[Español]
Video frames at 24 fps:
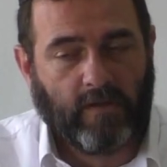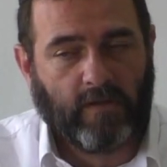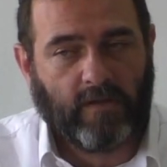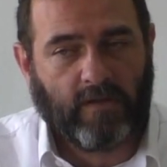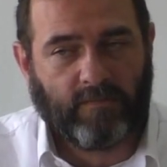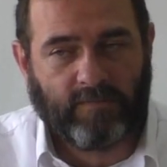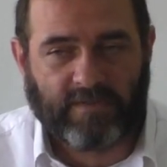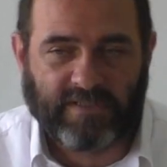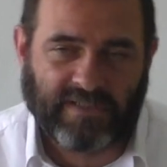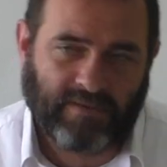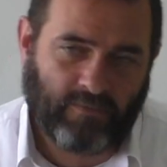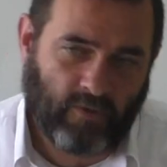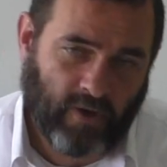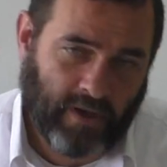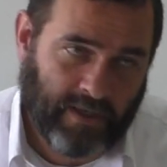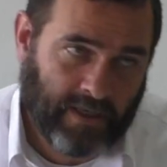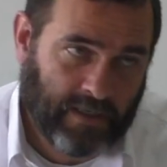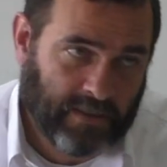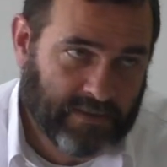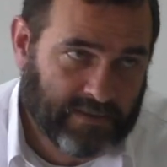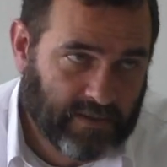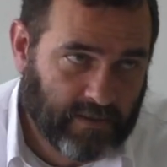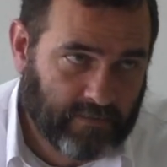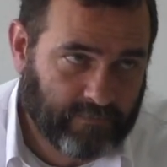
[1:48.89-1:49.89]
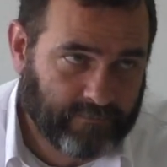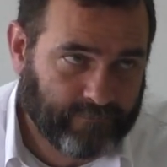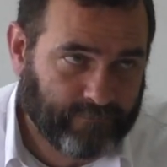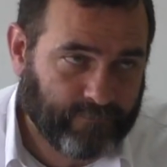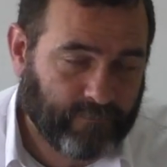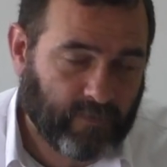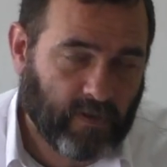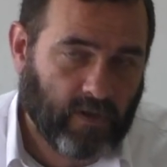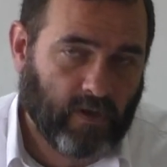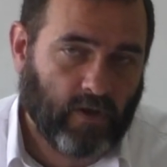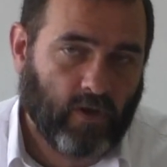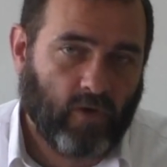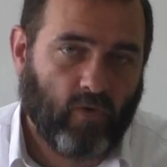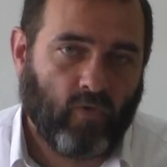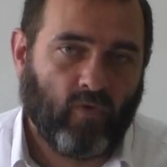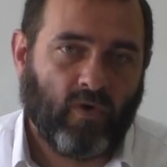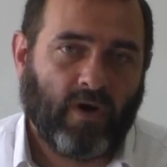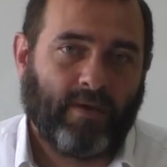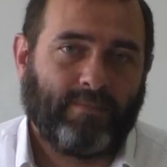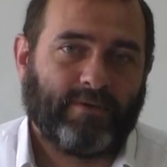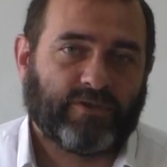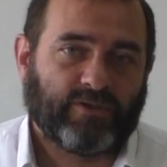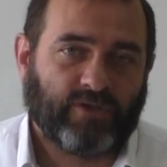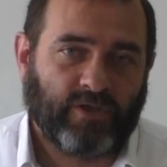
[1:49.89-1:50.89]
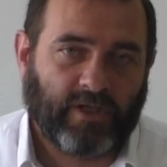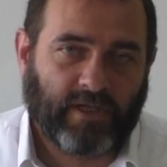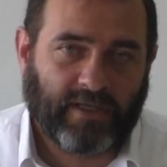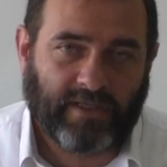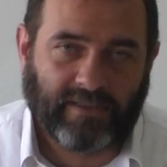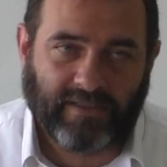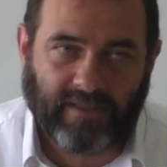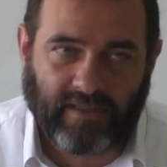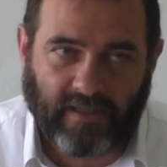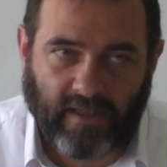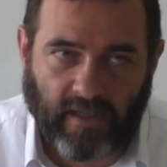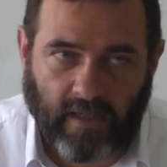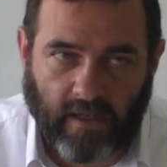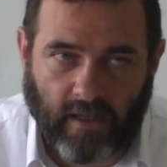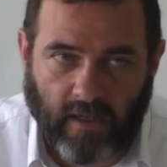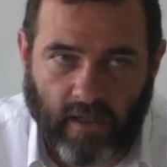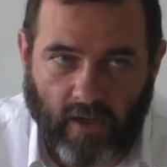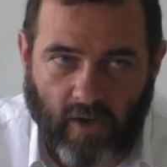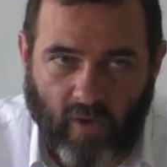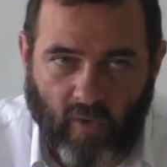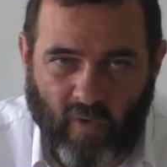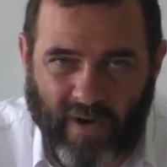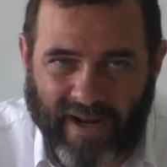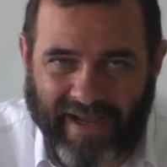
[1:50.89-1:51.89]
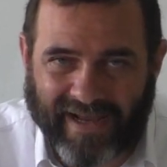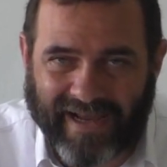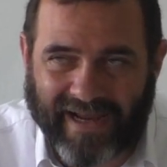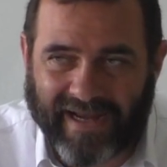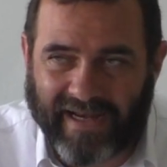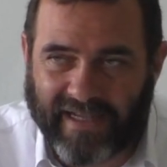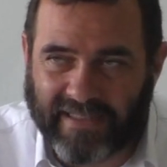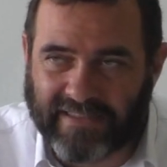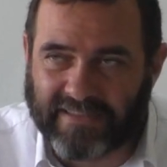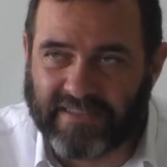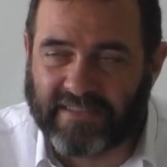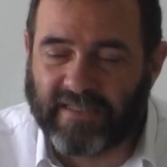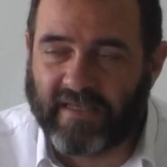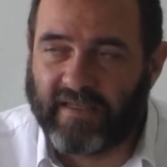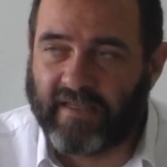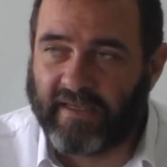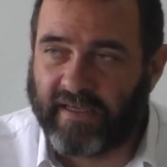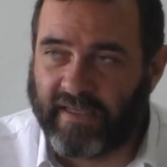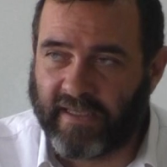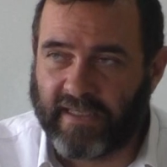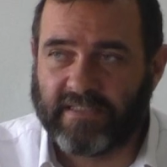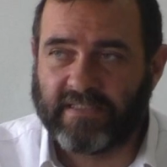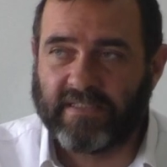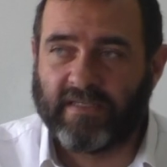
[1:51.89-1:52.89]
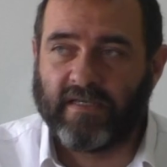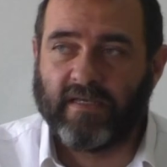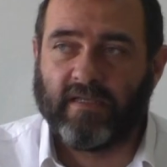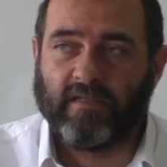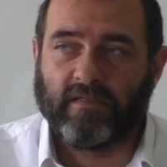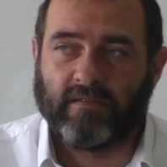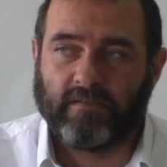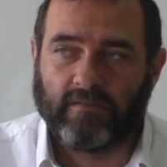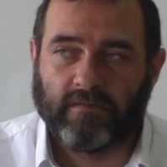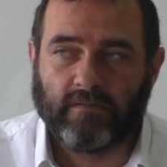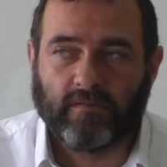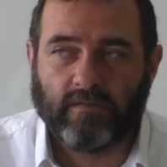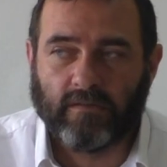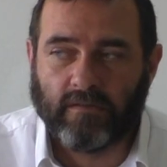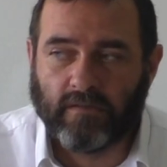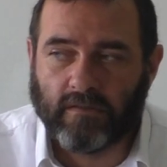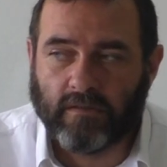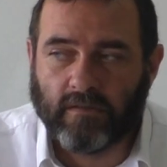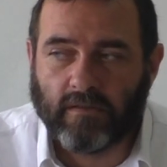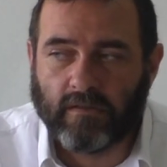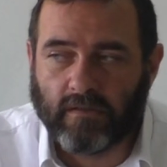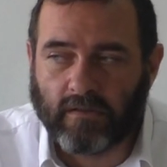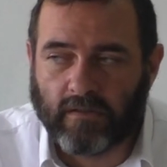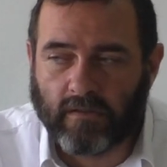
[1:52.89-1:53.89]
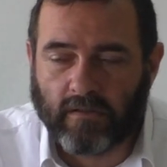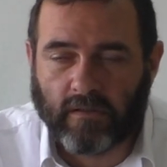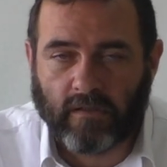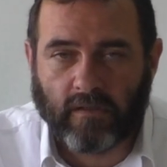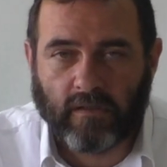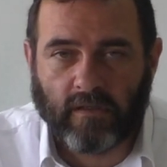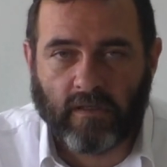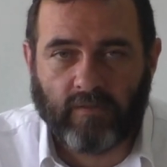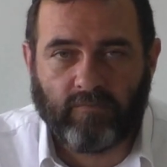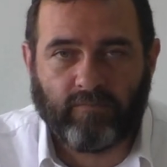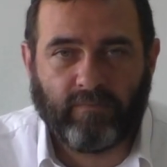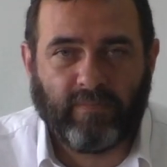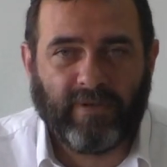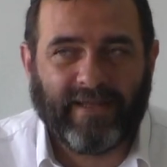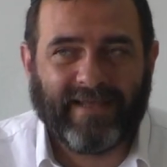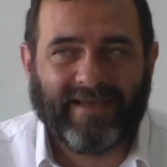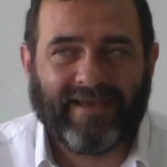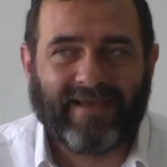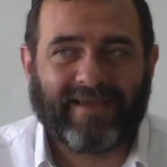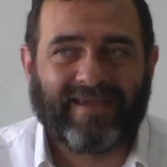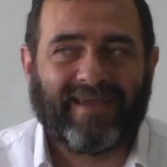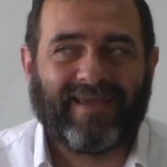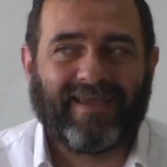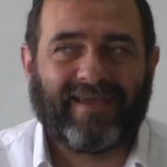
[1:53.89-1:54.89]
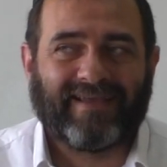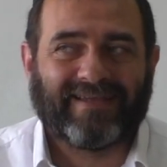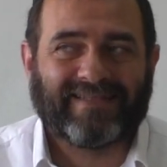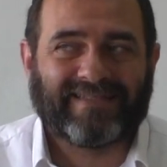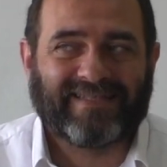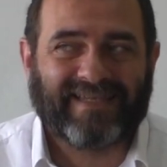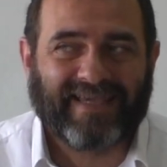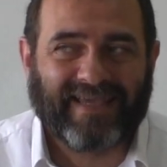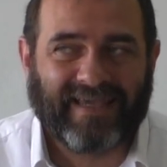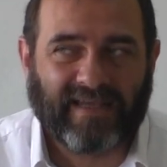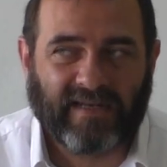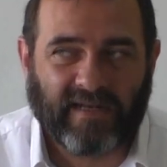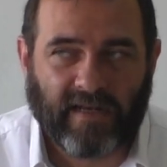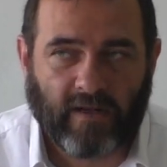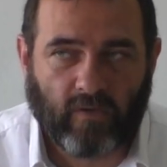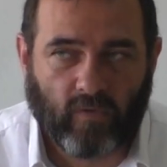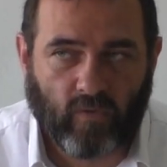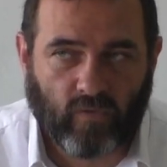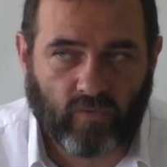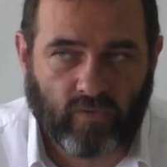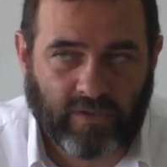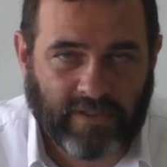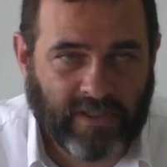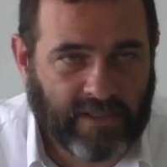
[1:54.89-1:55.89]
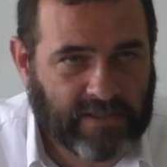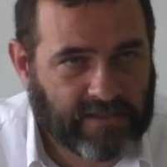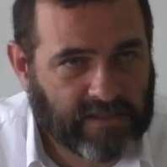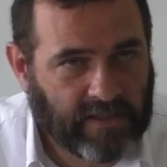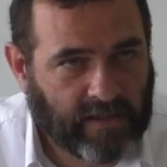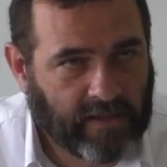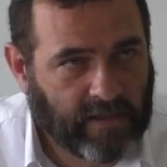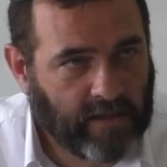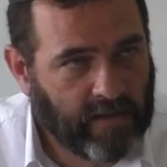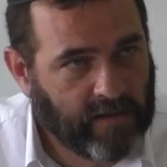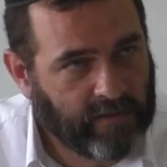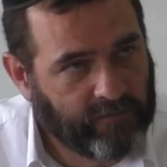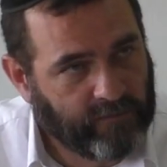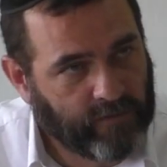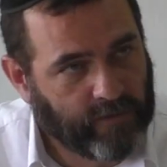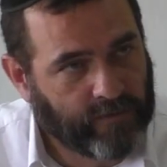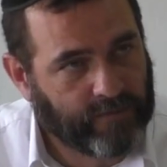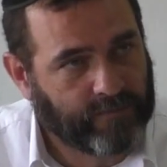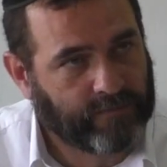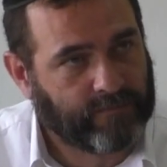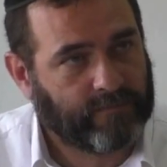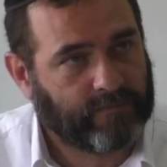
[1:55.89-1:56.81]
empezamos a analizar una persona que tiene una carencia de Gesed implica que se genera un desequilibrio